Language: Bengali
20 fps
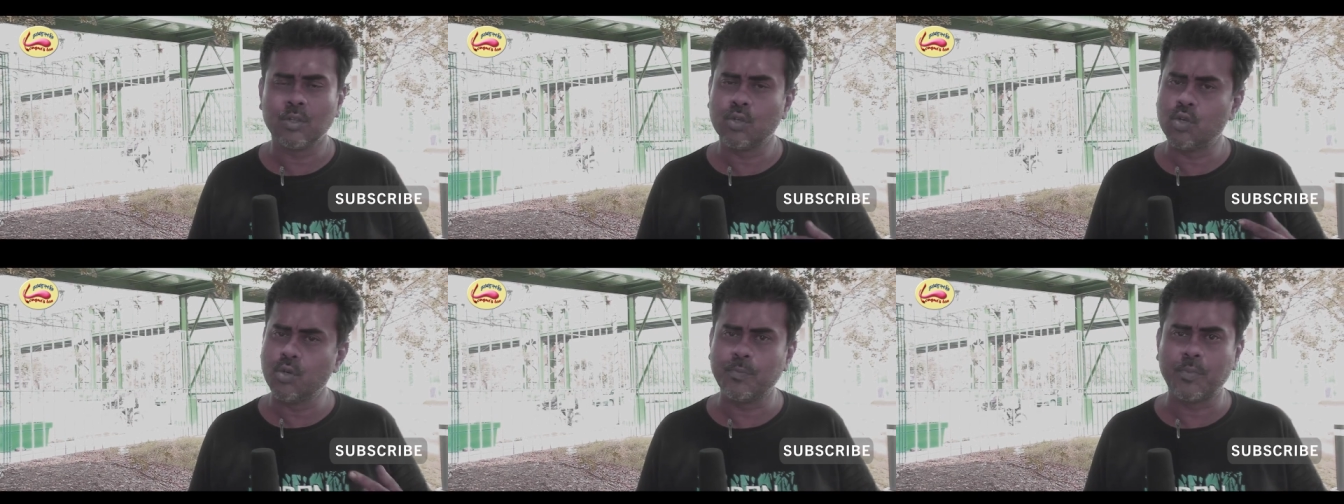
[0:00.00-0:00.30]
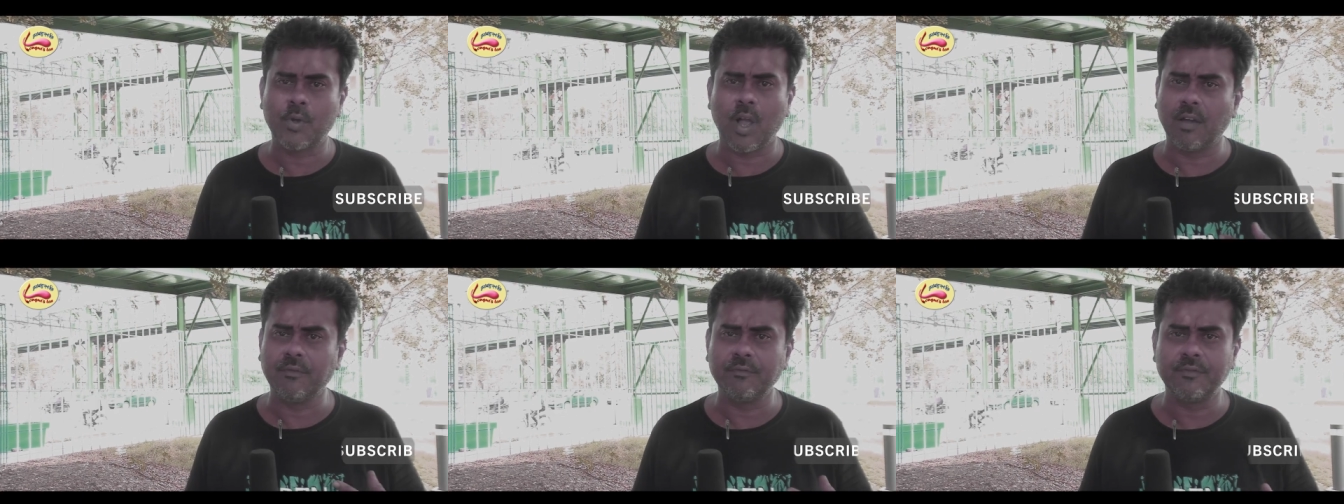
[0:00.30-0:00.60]
খুব
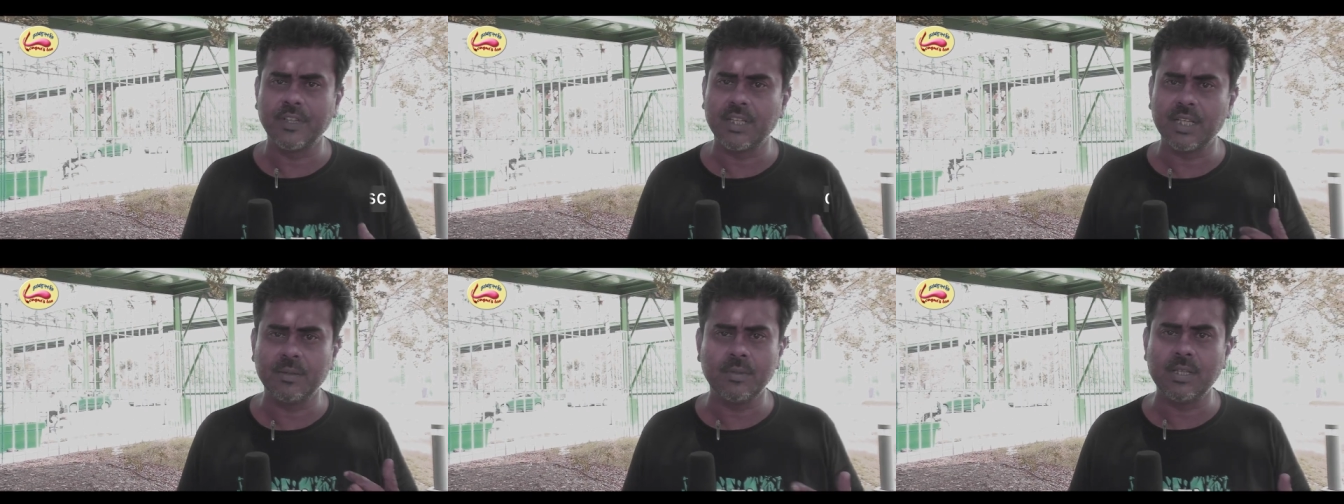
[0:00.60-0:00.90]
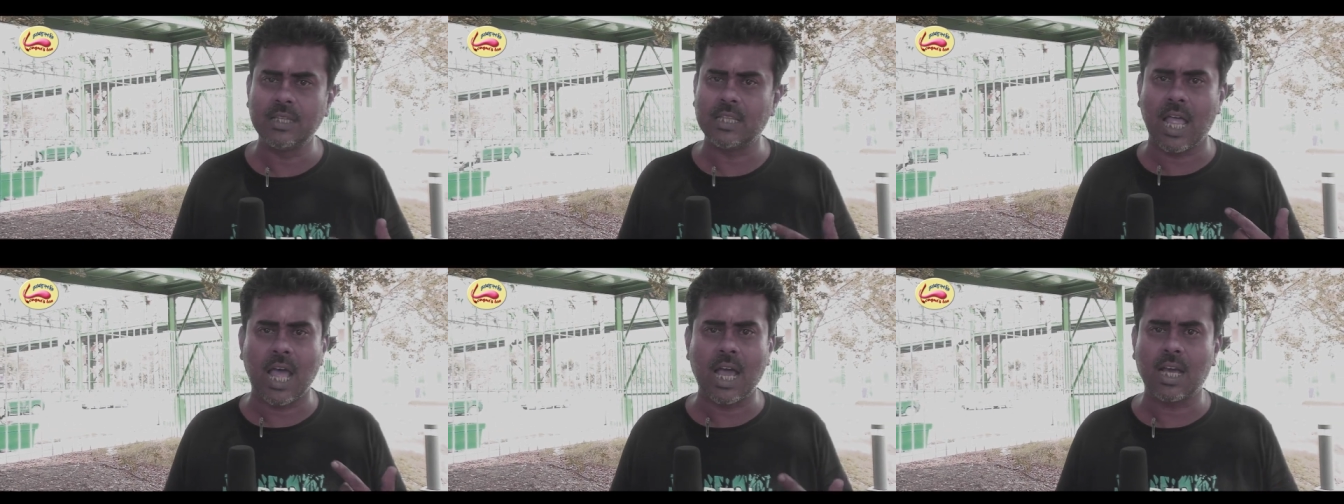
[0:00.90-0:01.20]

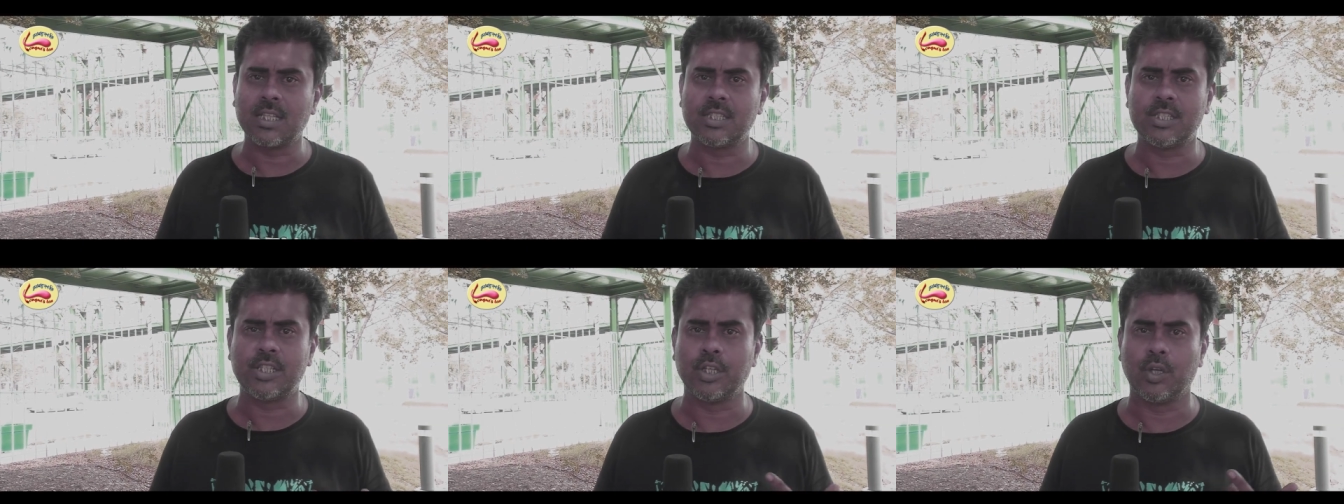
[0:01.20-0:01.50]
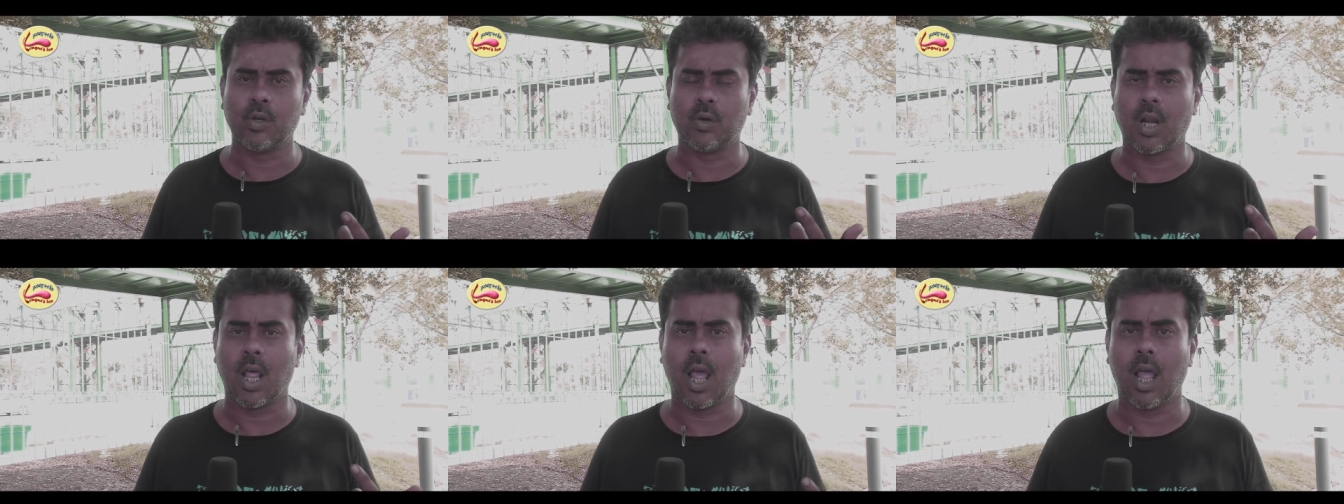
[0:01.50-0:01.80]
কমফোর্টেবল
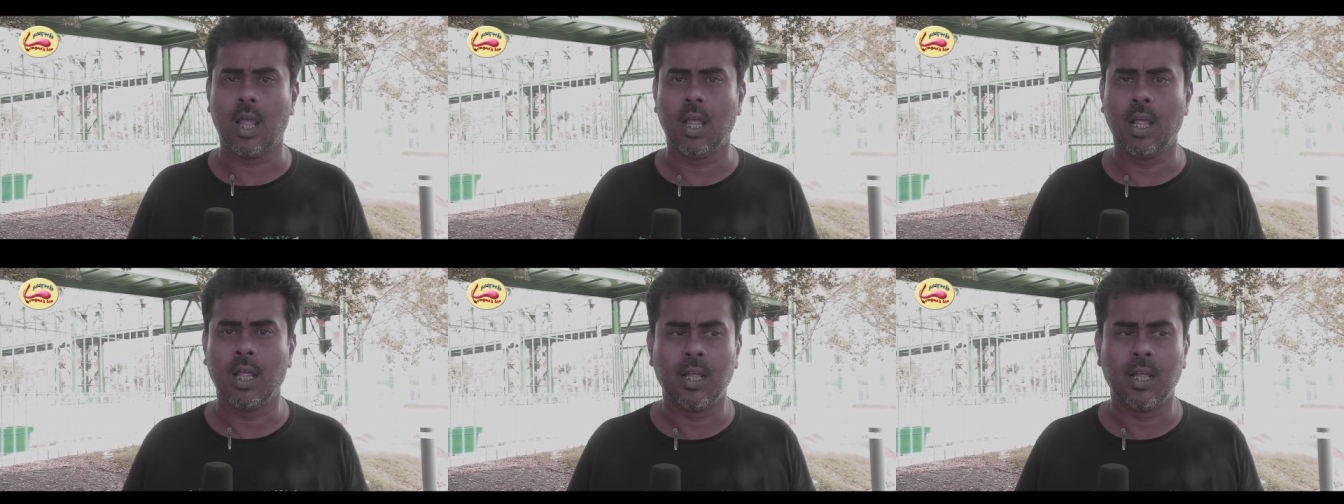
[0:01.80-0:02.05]
লাগছিল না